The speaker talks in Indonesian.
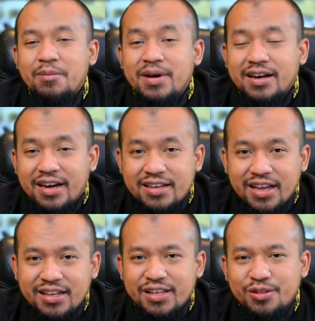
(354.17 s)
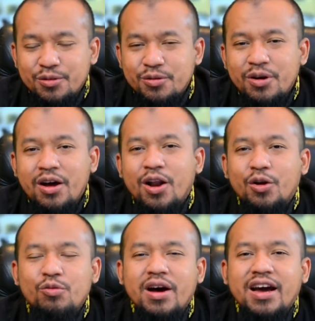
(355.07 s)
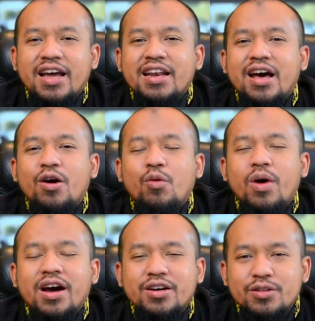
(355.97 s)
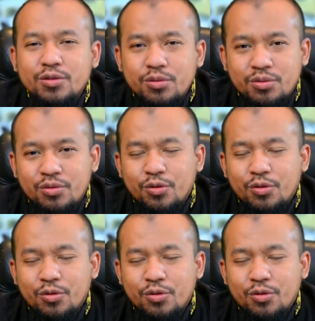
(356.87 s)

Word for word: maka dari itu luangkanlah waktu